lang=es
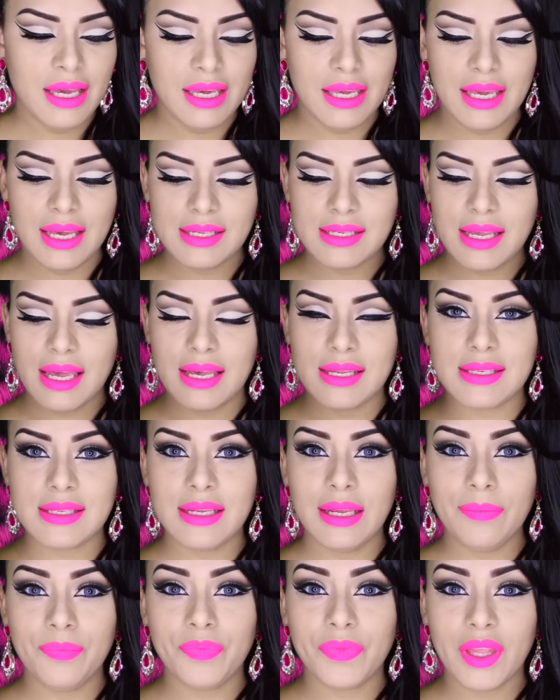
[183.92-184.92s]
Y es
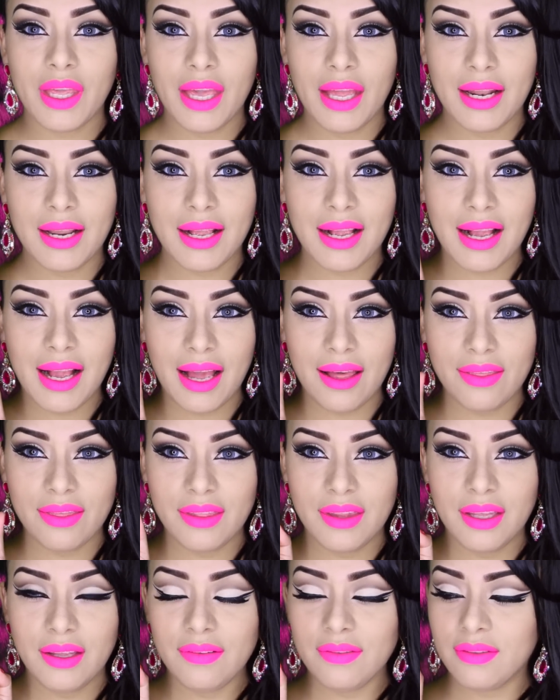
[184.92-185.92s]
este, el
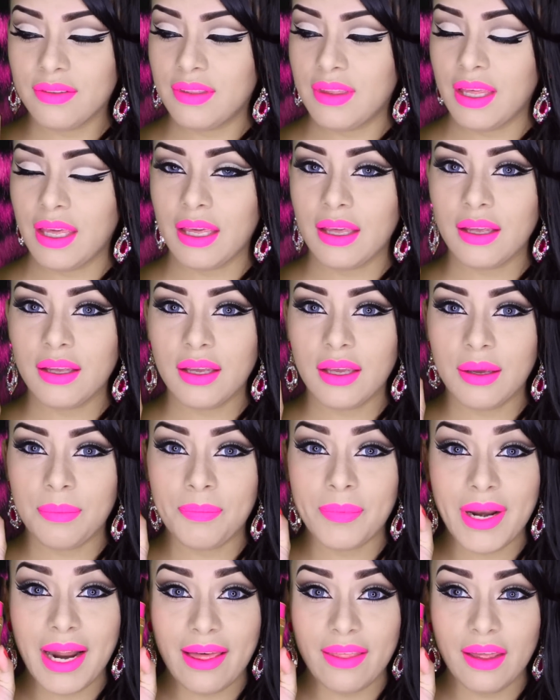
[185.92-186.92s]
Candy de eh,
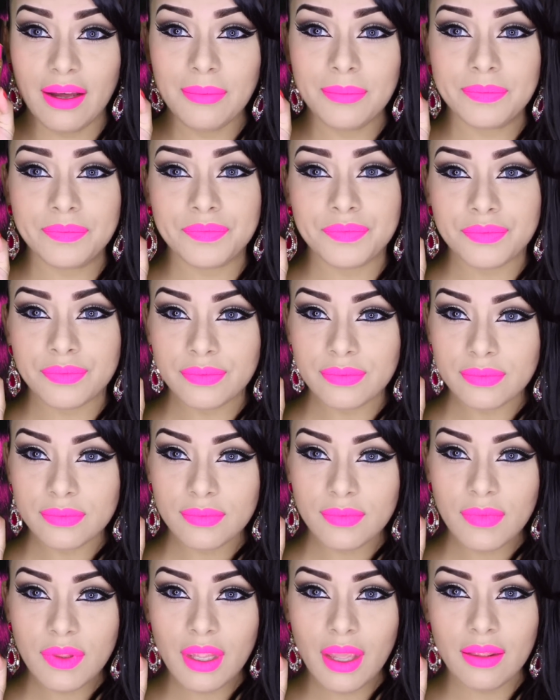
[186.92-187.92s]
Prada
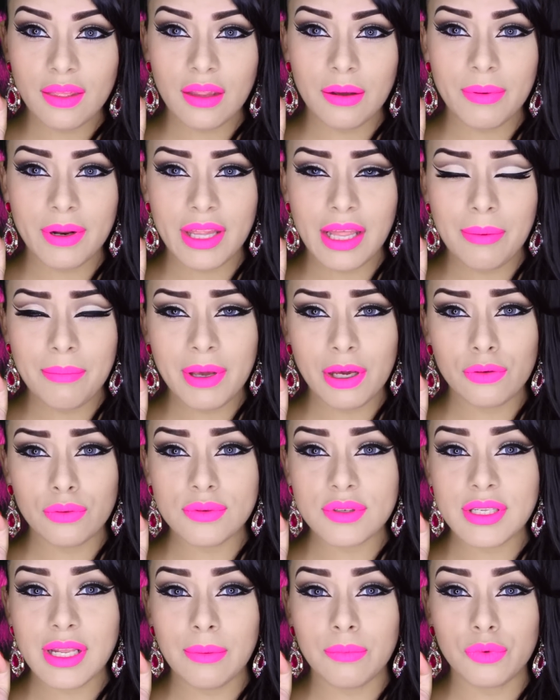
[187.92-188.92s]
de verdad me
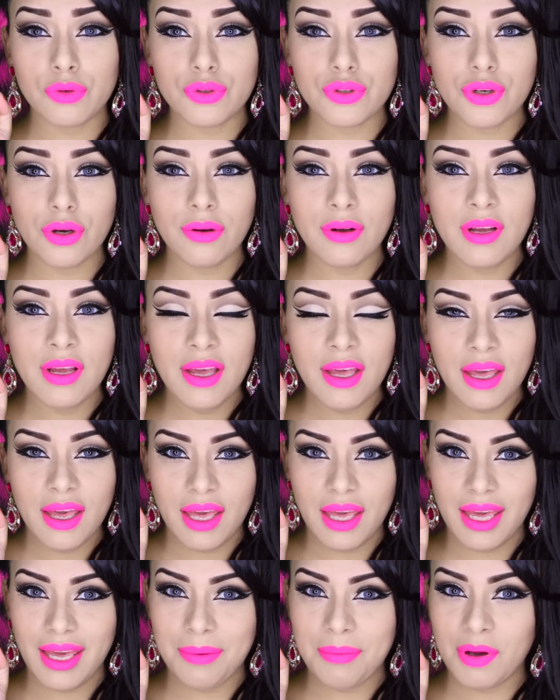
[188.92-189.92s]
gusta mucho,
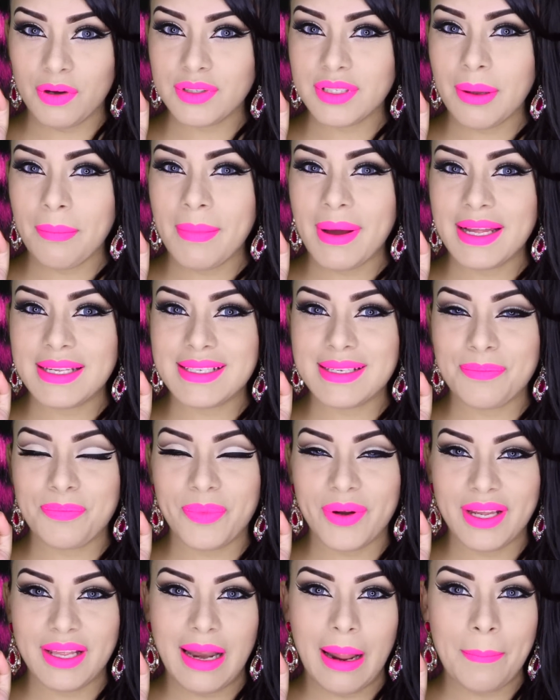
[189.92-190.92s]
eh, me gusta más,
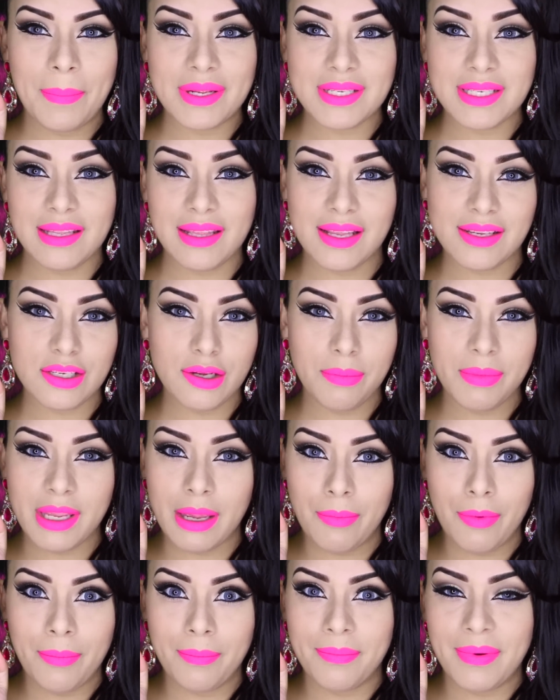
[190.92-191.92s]
pues la presentación me
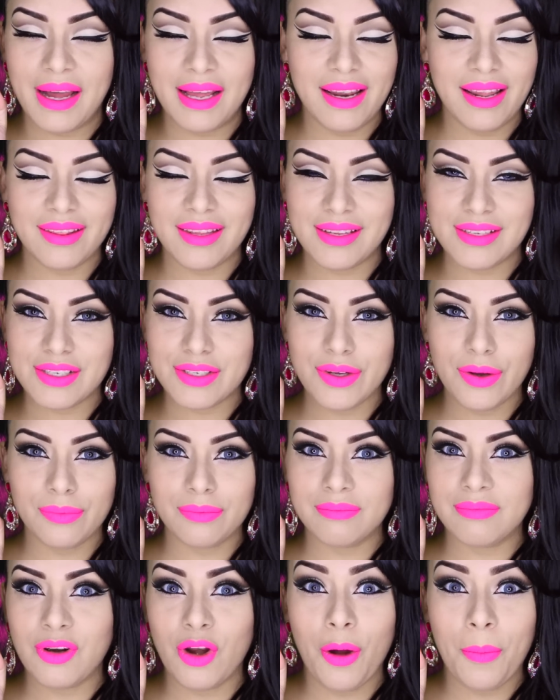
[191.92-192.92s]
llamó más la
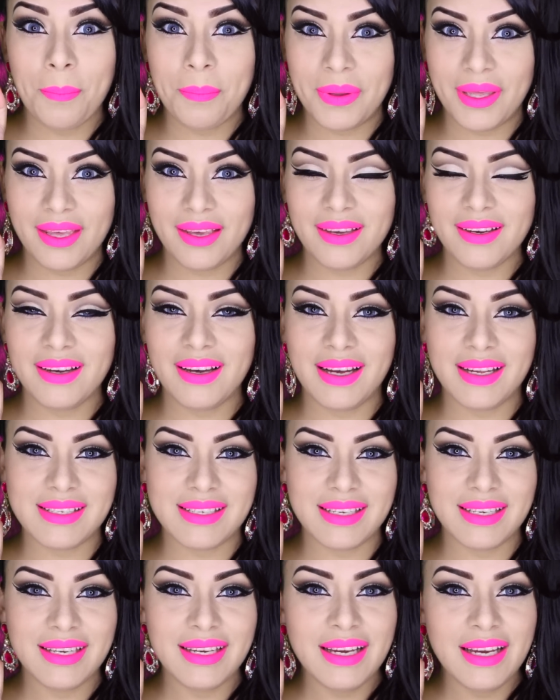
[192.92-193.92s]
atención lo pink,
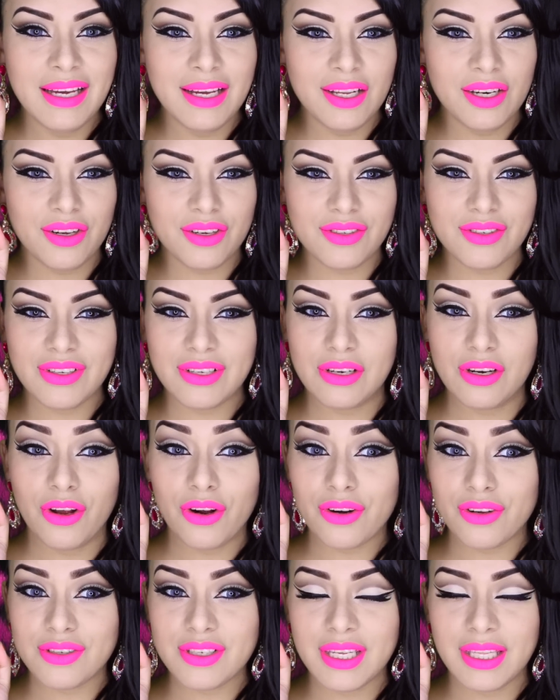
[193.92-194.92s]
así,
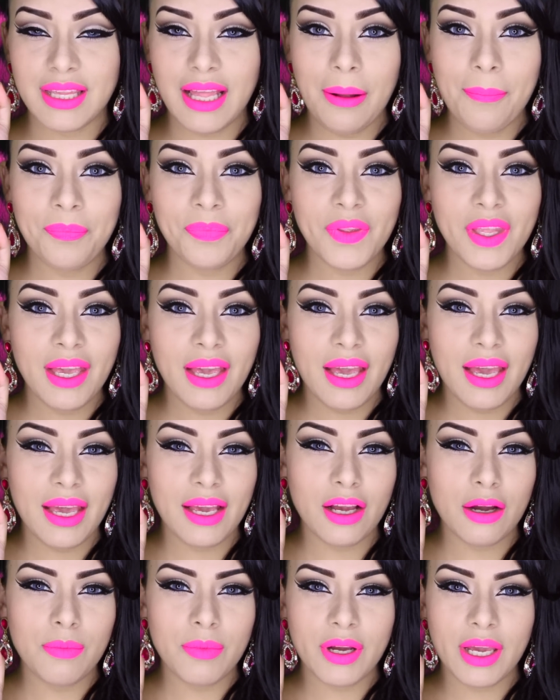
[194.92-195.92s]
lo, rosita,
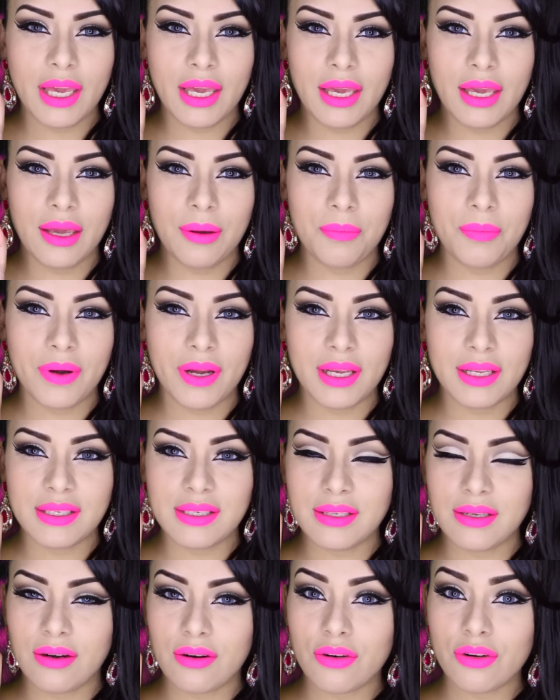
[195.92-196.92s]
es como que
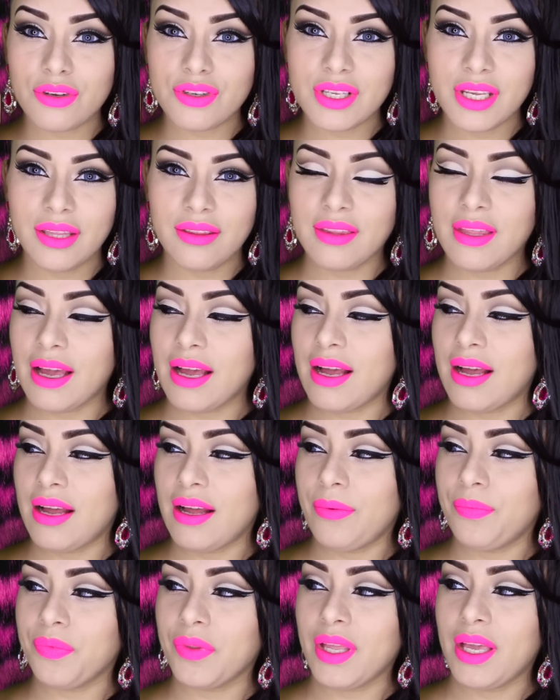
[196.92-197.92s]
pues
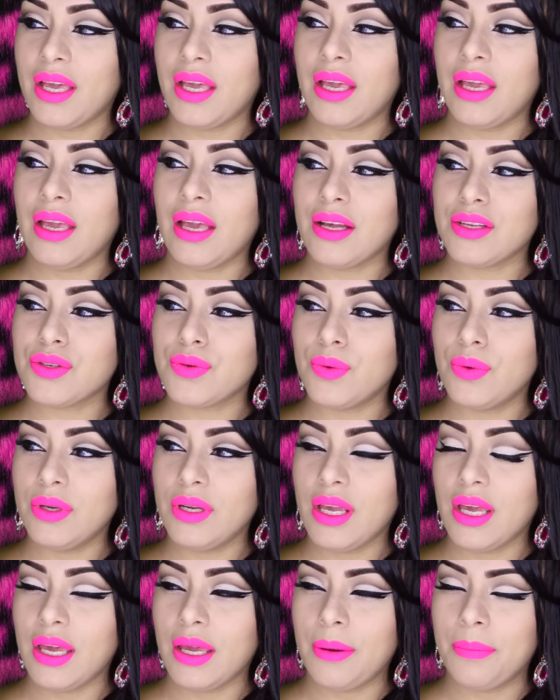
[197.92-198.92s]
rosita, eh, azul,
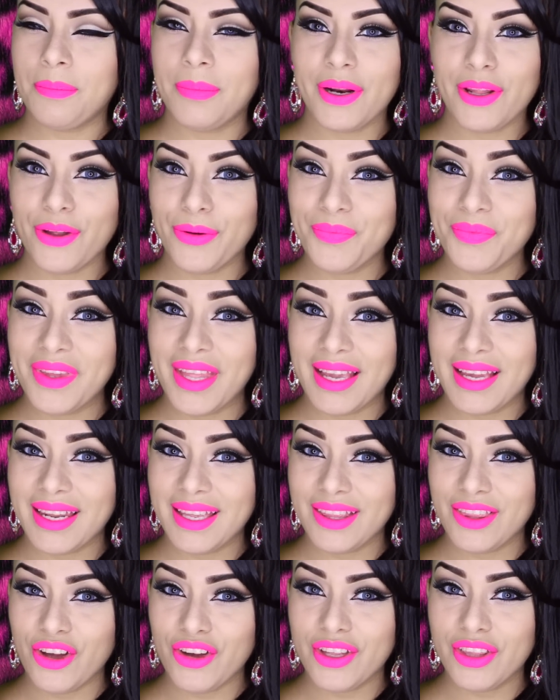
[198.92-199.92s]
eh, perdón,
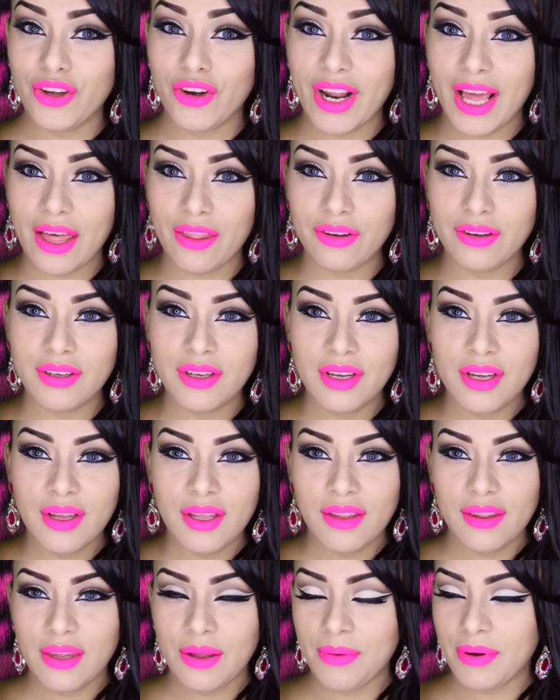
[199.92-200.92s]
negrito y dorado,
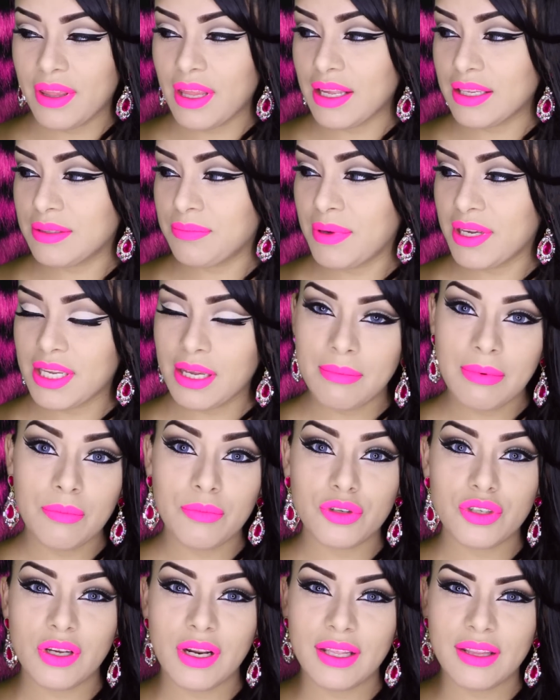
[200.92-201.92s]
de verdad me llama
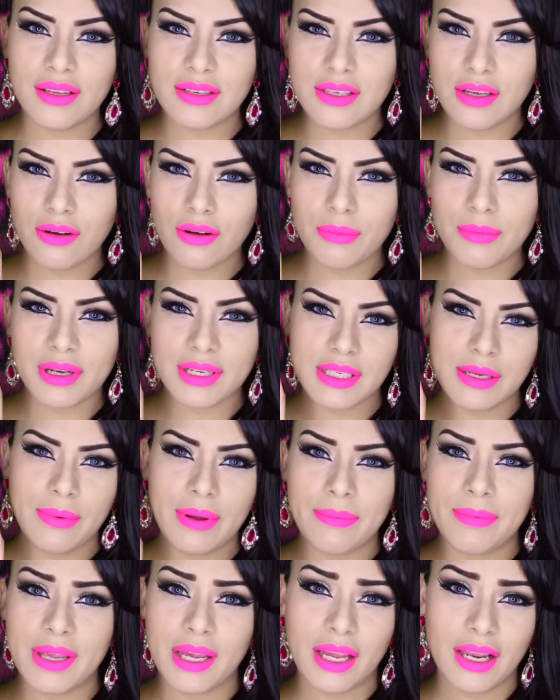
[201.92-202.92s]
mucho la atención, como que se
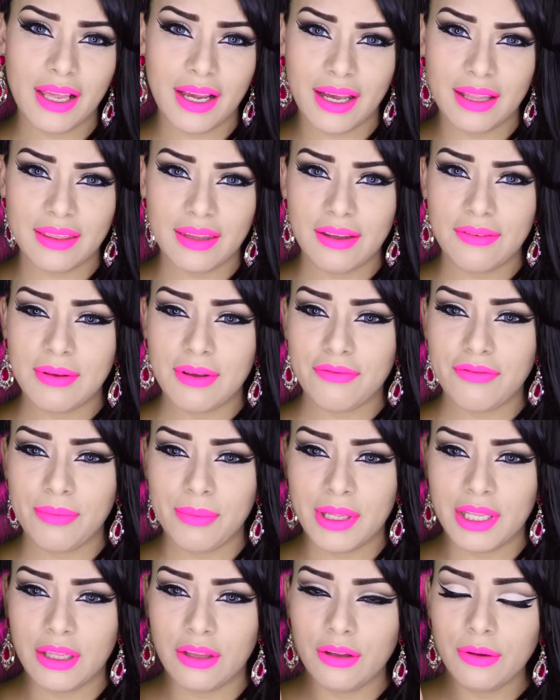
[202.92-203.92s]
ve bien elegante y bien
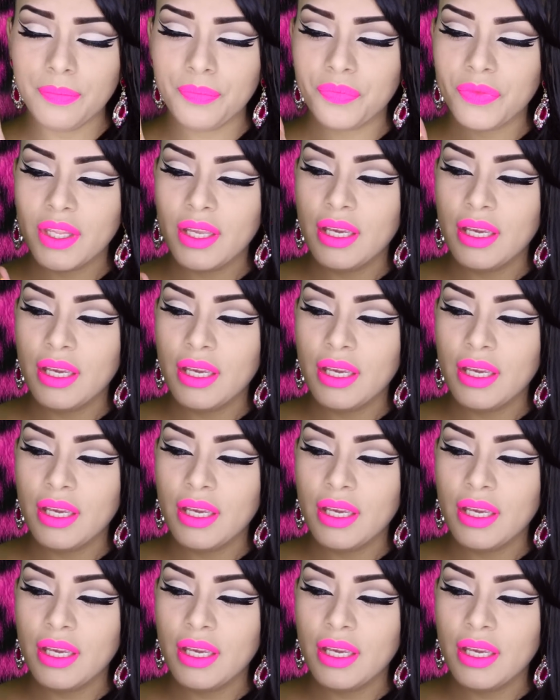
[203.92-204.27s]
femenino.